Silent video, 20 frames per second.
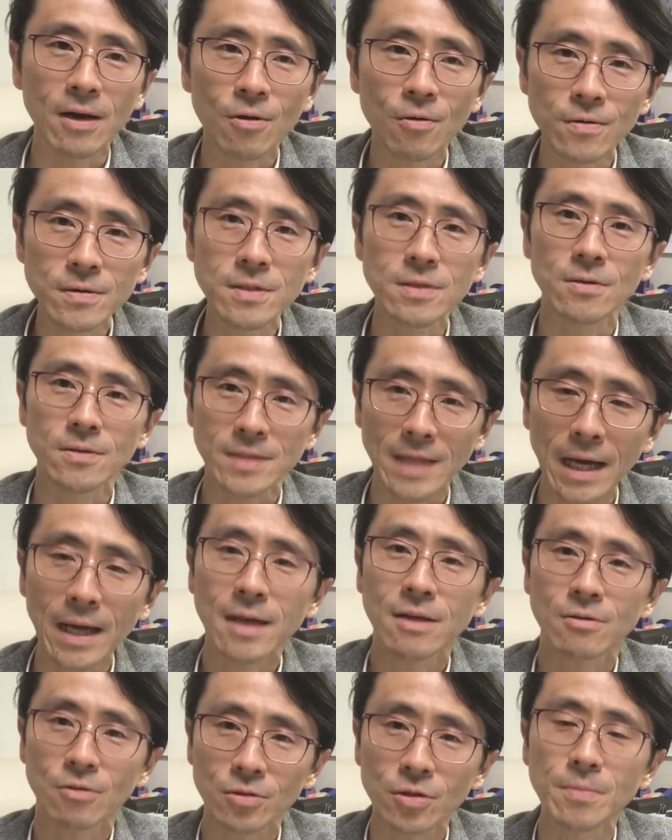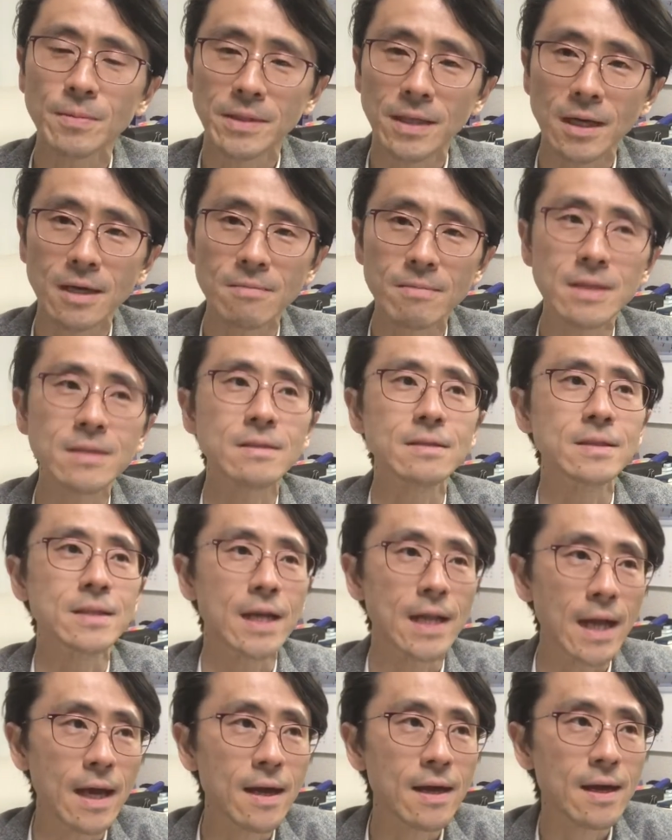コストを下げることもできますん
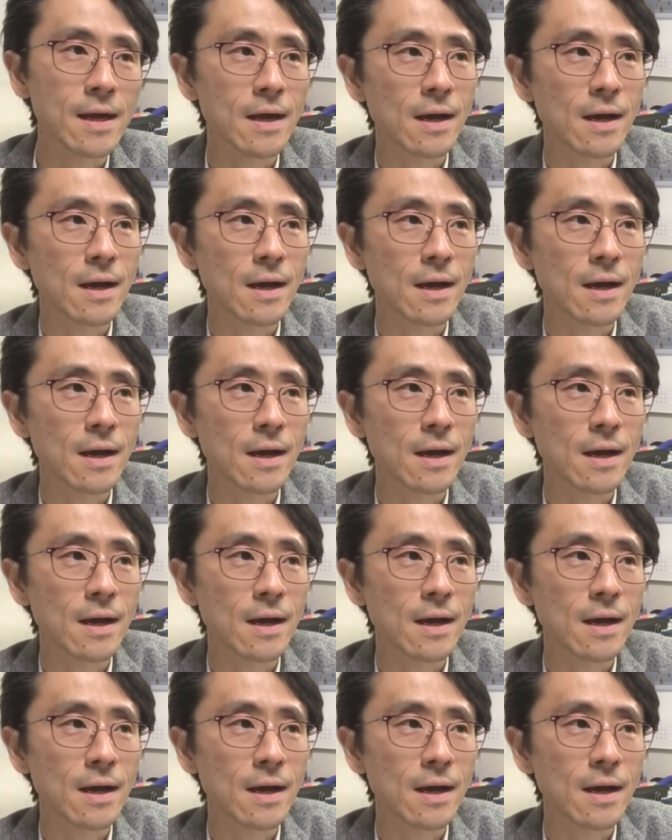でね